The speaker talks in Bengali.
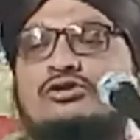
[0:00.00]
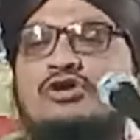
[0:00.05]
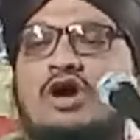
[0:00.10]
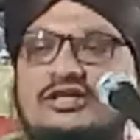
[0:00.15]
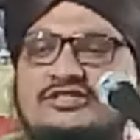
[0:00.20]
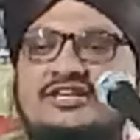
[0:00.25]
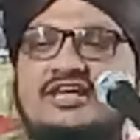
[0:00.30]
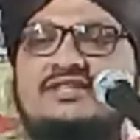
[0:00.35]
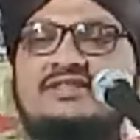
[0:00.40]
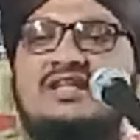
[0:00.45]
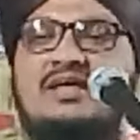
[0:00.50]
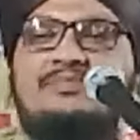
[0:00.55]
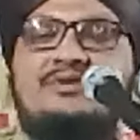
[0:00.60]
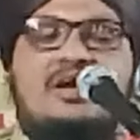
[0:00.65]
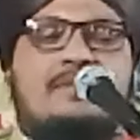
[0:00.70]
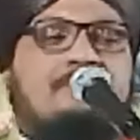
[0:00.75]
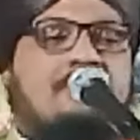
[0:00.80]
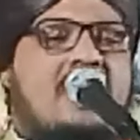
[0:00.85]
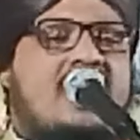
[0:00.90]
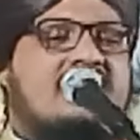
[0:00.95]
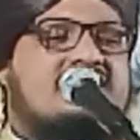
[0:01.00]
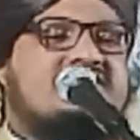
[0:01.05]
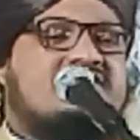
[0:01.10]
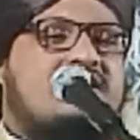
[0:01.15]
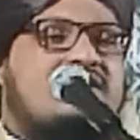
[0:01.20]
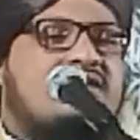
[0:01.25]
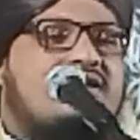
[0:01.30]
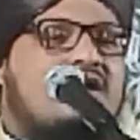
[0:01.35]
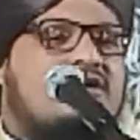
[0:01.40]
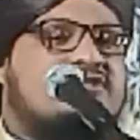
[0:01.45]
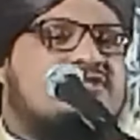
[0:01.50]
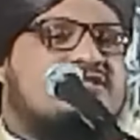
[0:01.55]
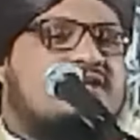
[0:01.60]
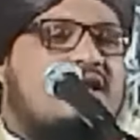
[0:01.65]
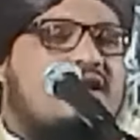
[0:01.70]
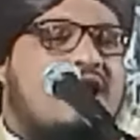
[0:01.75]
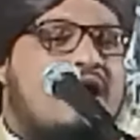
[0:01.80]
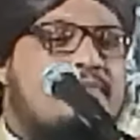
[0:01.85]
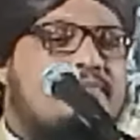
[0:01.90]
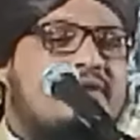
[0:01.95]
নচেত নবী পাক সাল্লাল্লাহু
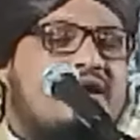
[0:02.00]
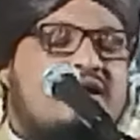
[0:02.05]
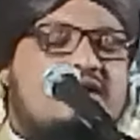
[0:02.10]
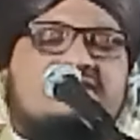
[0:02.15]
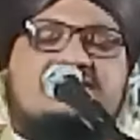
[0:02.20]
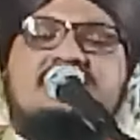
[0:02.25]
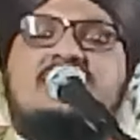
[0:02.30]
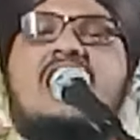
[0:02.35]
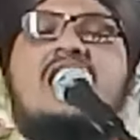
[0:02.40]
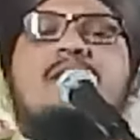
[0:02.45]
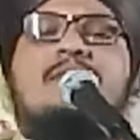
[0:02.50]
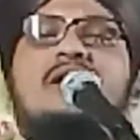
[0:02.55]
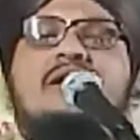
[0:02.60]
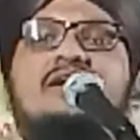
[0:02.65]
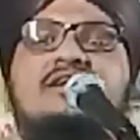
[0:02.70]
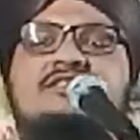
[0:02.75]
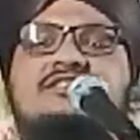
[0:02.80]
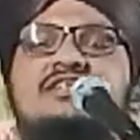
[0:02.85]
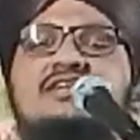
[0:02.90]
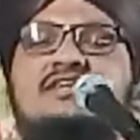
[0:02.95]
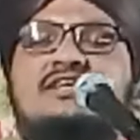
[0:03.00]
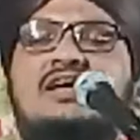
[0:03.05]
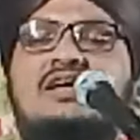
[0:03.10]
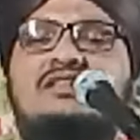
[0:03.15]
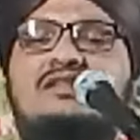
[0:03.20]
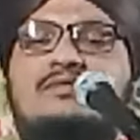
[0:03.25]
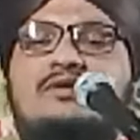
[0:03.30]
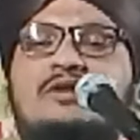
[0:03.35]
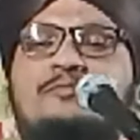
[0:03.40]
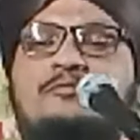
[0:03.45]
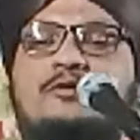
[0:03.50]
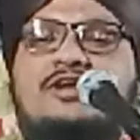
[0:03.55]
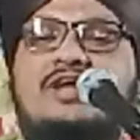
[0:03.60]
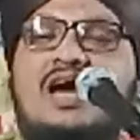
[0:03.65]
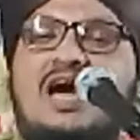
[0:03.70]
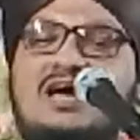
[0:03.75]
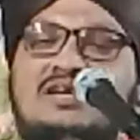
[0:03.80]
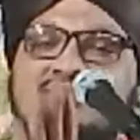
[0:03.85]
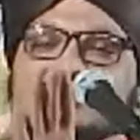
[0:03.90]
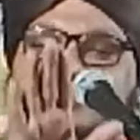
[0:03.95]
সাল্লাম সাহাবাকে শিক্ষা দেওয়ার পরে
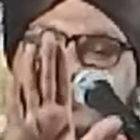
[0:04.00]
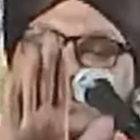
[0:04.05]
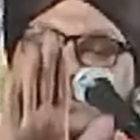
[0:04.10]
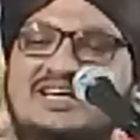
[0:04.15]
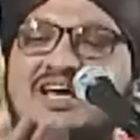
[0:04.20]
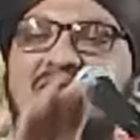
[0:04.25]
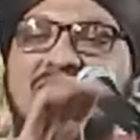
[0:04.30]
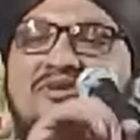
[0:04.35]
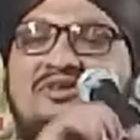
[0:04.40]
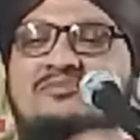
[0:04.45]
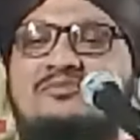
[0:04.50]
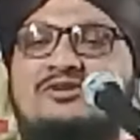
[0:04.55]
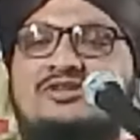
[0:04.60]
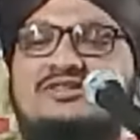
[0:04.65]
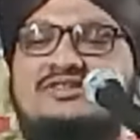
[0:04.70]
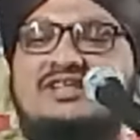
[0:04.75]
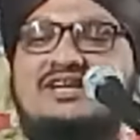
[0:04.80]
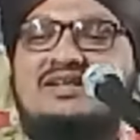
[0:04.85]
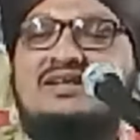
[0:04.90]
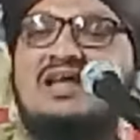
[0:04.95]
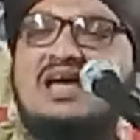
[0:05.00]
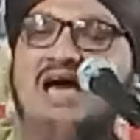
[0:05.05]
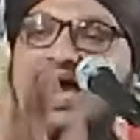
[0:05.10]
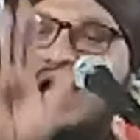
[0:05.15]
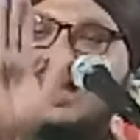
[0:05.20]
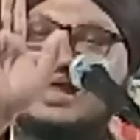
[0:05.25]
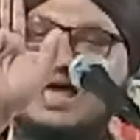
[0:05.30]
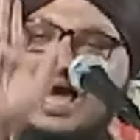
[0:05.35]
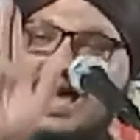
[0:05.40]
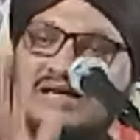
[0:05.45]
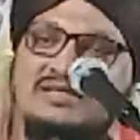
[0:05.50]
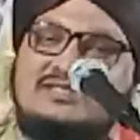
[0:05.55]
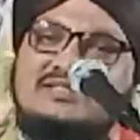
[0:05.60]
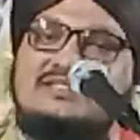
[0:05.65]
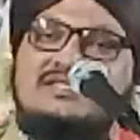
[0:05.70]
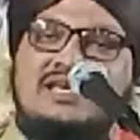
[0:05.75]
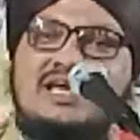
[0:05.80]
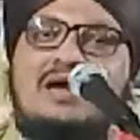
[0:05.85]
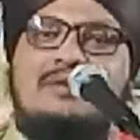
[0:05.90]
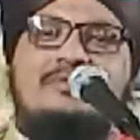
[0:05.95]
আস্তে আমিন বলতেন আর
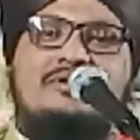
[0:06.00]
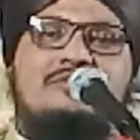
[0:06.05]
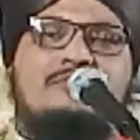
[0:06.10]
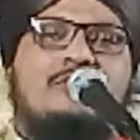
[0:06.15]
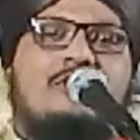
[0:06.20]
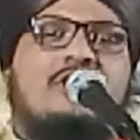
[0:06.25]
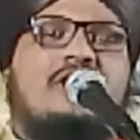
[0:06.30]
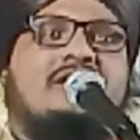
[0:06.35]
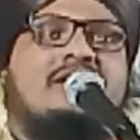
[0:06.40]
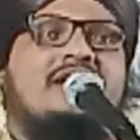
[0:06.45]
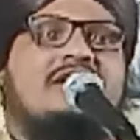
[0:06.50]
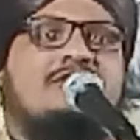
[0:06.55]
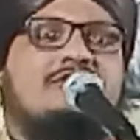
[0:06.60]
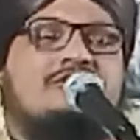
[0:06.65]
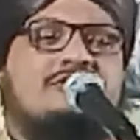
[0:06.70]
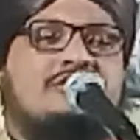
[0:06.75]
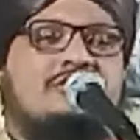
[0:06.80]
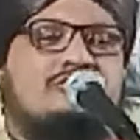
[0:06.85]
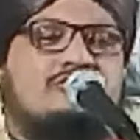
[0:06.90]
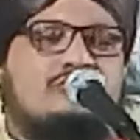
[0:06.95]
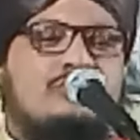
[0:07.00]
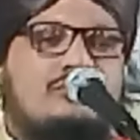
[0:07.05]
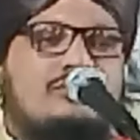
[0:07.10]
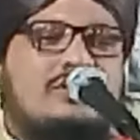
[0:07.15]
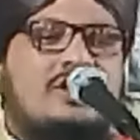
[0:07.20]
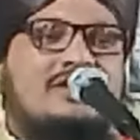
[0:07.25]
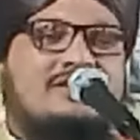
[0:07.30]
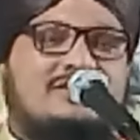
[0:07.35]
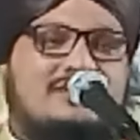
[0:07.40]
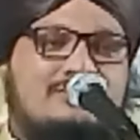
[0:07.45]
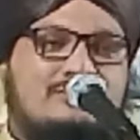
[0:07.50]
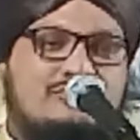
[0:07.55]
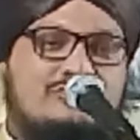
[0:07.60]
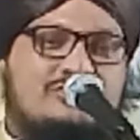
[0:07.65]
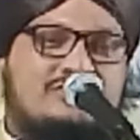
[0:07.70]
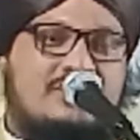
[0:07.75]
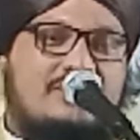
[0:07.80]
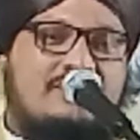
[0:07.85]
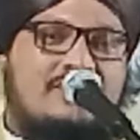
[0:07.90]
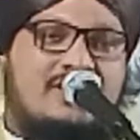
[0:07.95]
আস্তে আমিন বলাটাই হচ্ছে সুন্নাতে
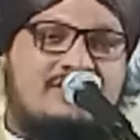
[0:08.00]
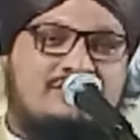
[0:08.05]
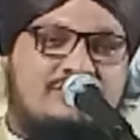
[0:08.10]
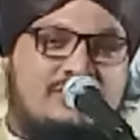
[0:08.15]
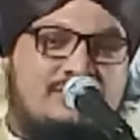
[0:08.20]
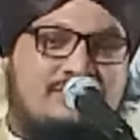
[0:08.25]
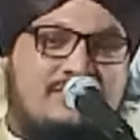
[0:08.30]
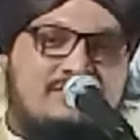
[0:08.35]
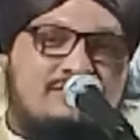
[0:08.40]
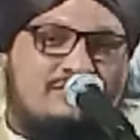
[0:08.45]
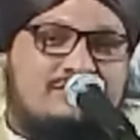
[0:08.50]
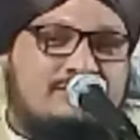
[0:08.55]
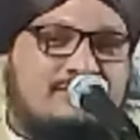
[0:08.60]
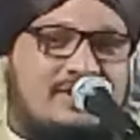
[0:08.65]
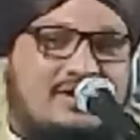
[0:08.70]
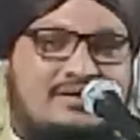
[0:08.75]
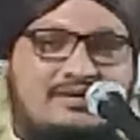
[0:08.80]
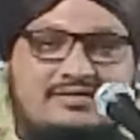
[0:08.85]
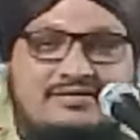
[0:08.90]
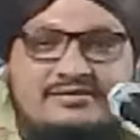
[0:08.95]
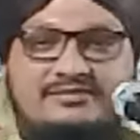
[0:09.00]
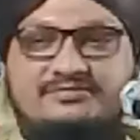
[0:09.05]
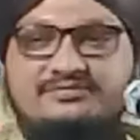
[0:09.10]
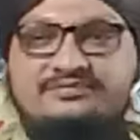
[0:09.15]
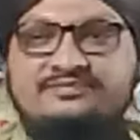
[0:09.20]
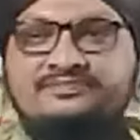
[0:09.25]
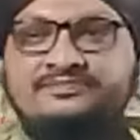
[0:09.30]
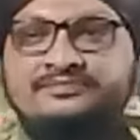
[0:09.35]
মুস্তাফা জোরে বলেন সুবহানাল্লাহ